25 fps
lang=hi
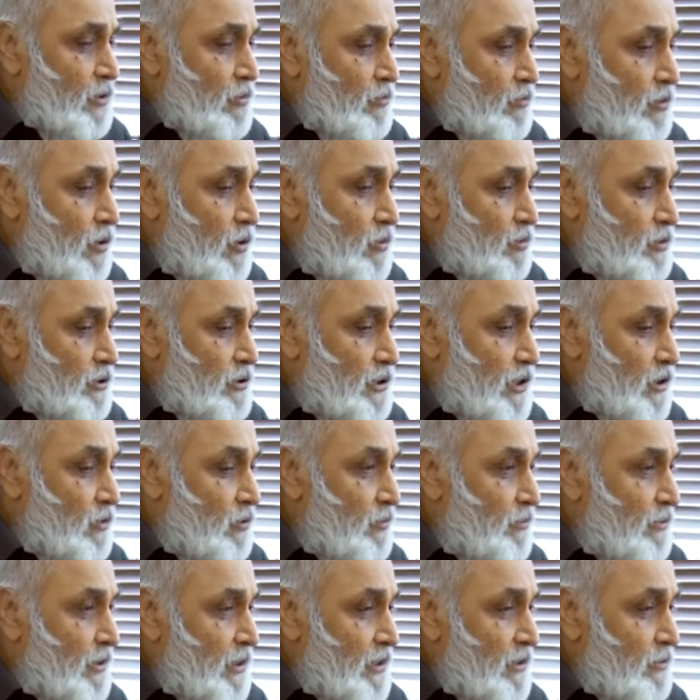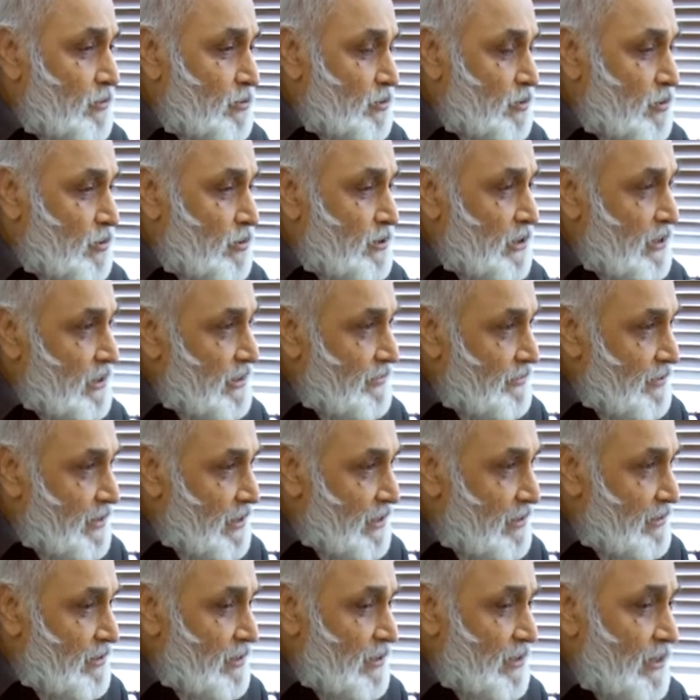वो उसके ऊपर उसको
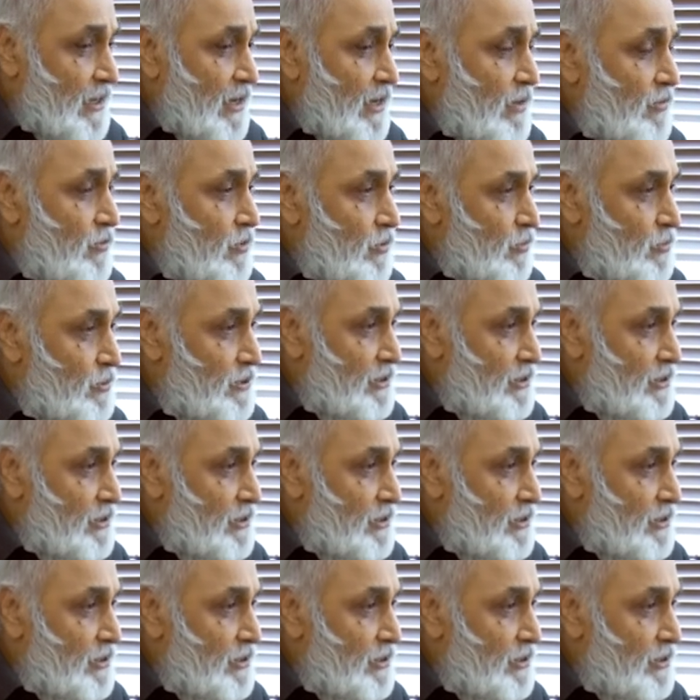सर्टिफिकेट देगा और